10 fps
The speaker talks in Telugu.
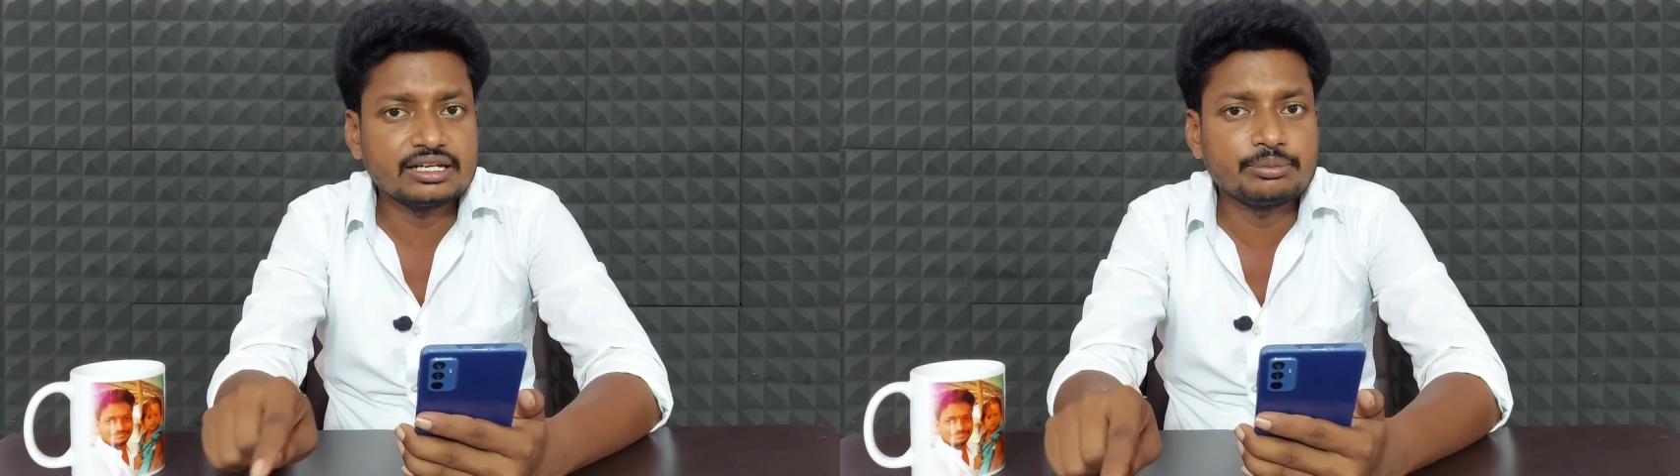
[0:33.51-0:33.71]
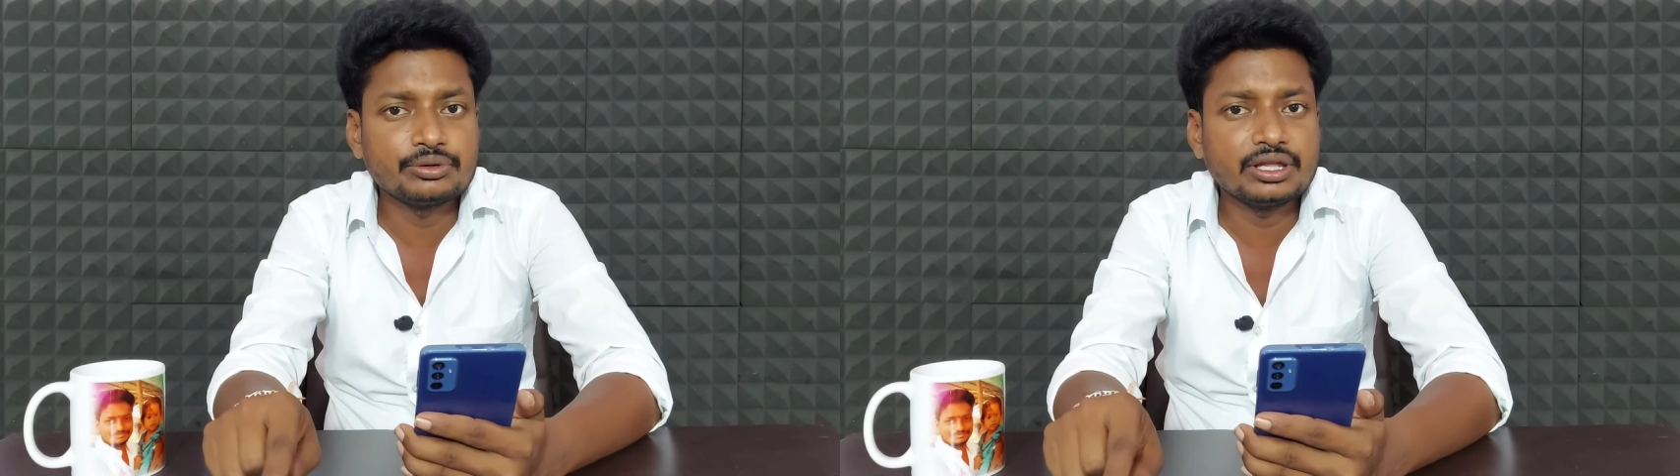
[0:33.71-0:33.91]

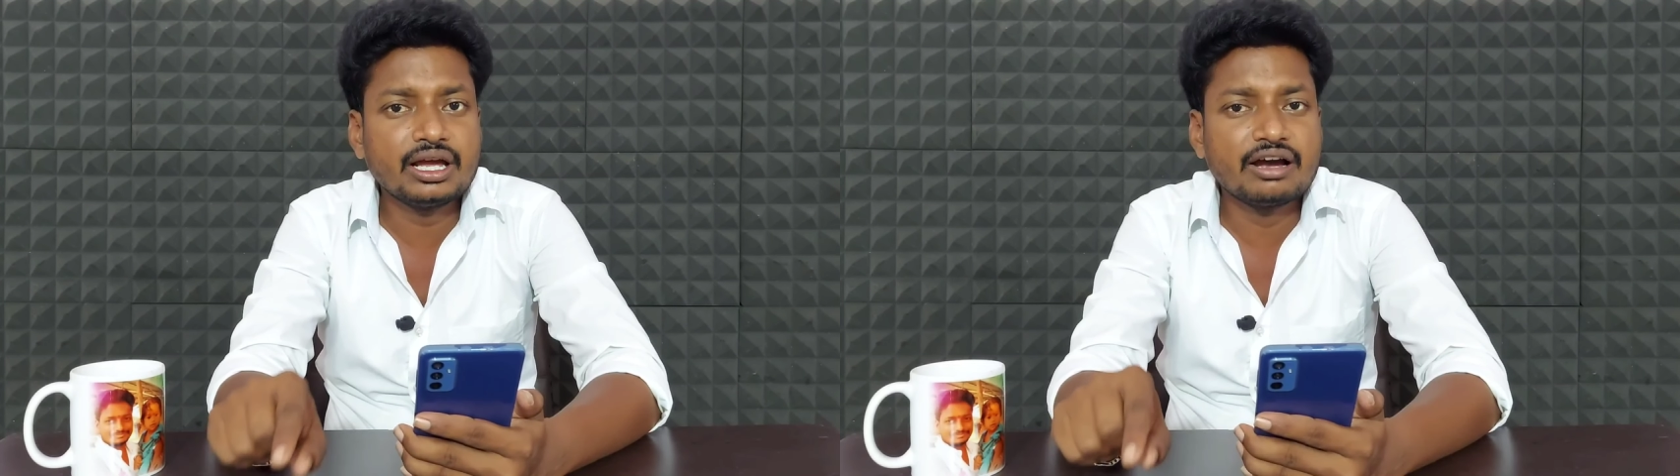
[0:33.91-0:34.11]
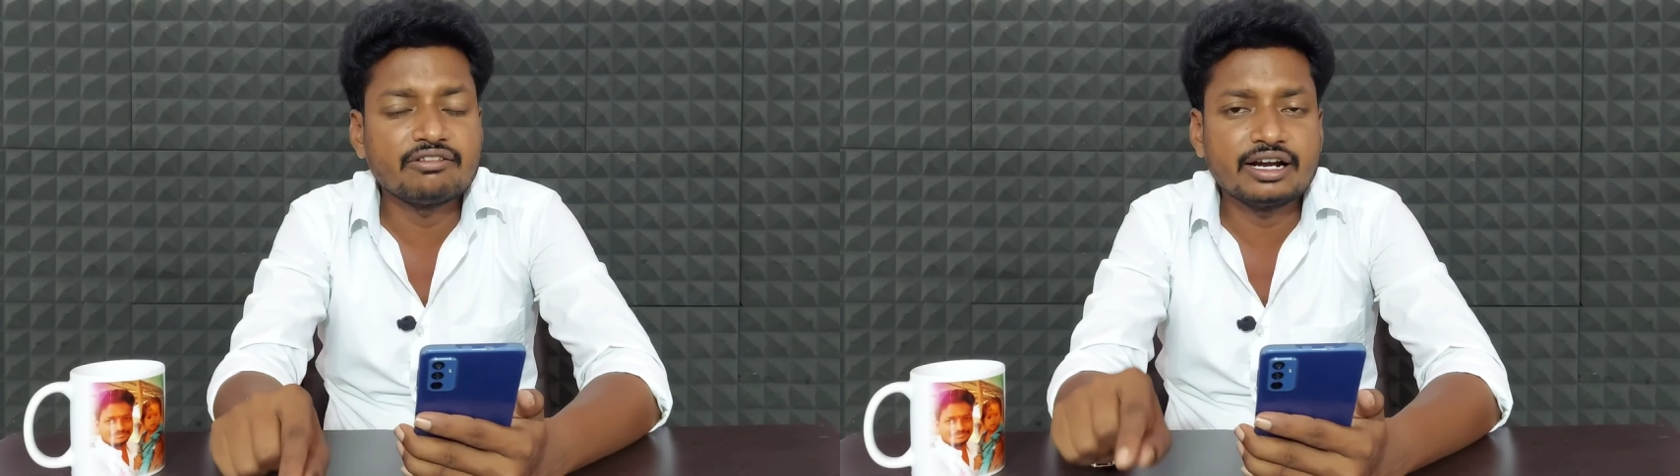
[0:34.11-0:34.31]

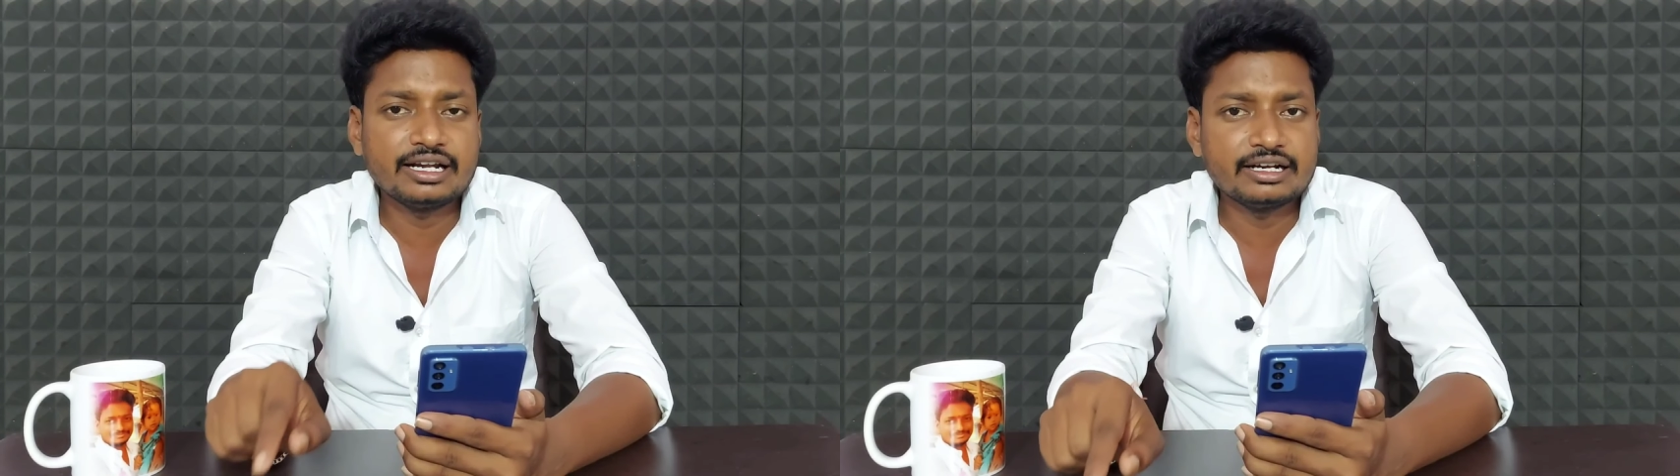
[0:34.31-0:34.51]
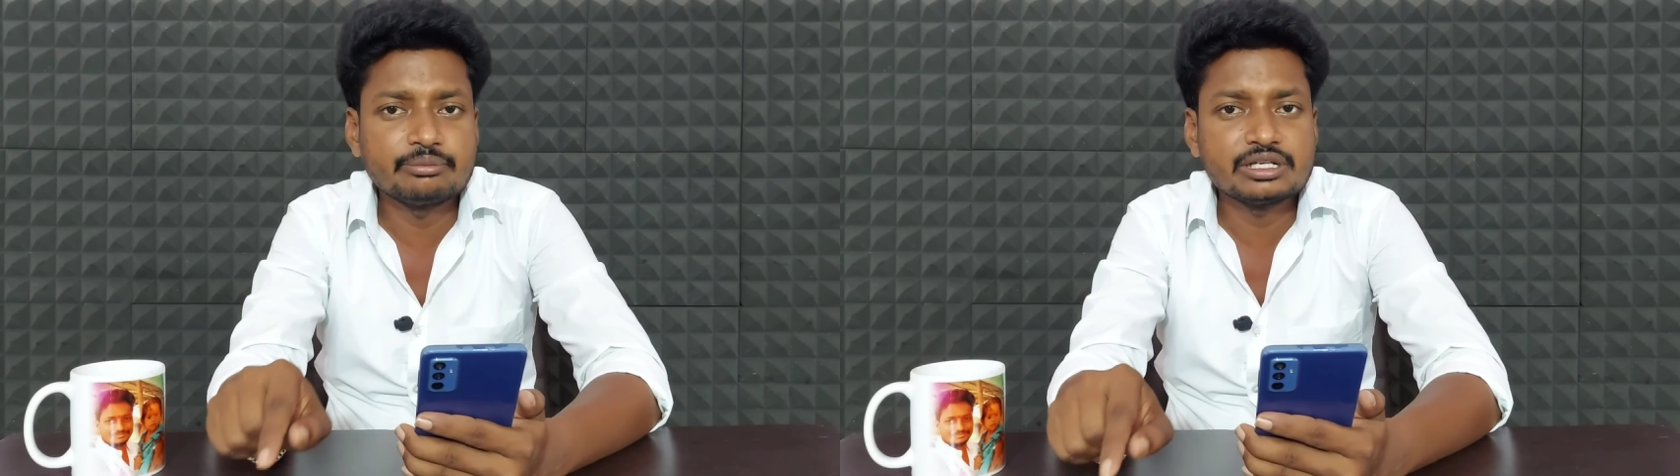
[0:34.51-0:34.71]
లేకపోతే
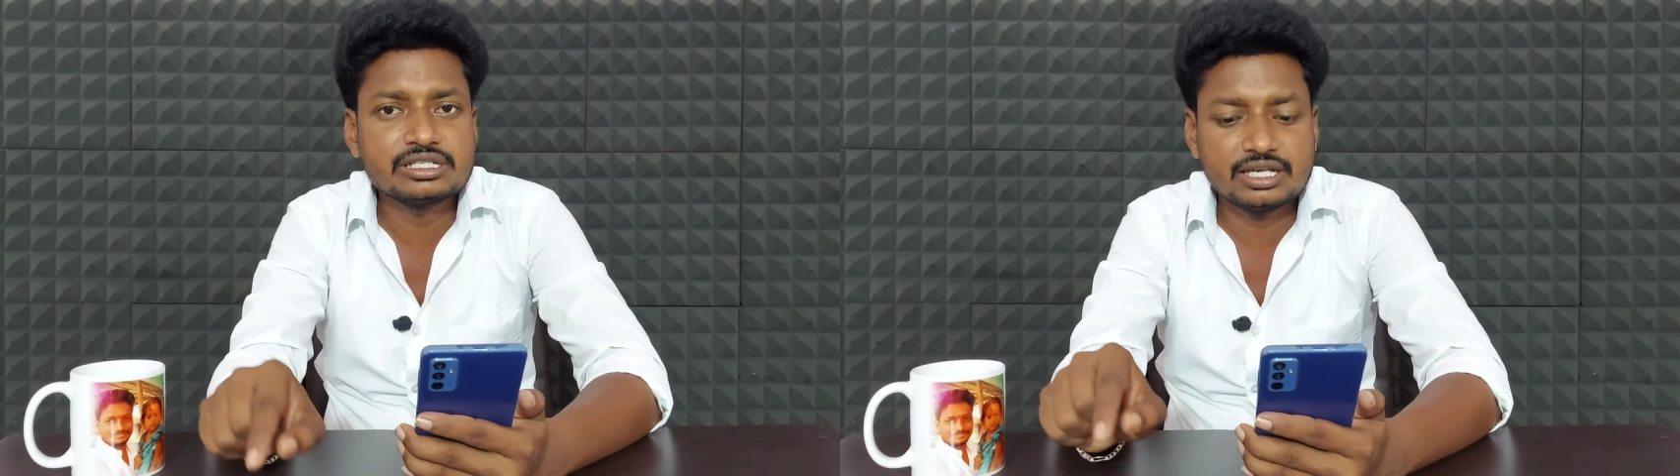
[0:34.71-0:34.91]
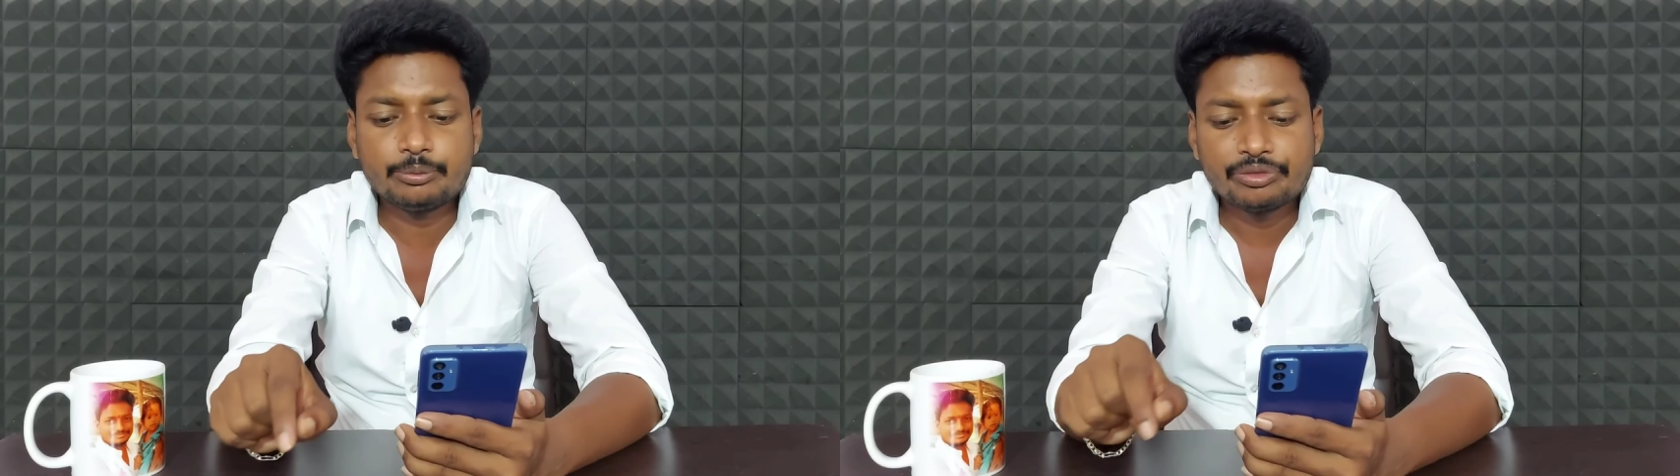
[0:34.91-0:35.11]
అవాయిడ్ చేయడం
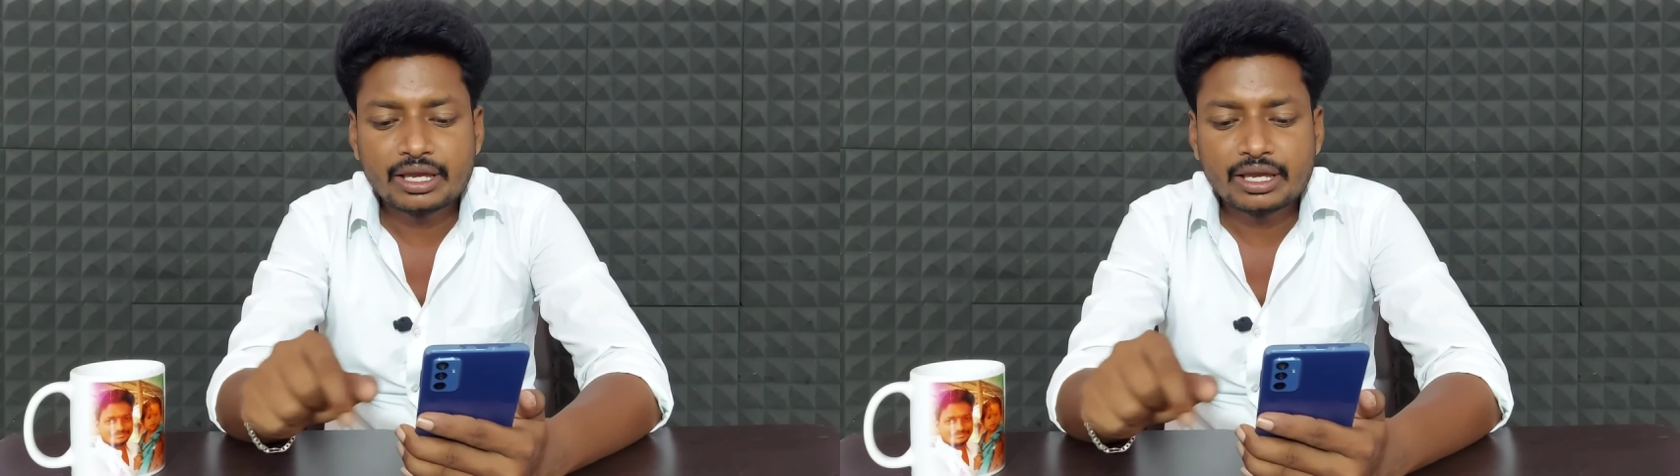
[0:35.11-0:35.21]
మంచిదా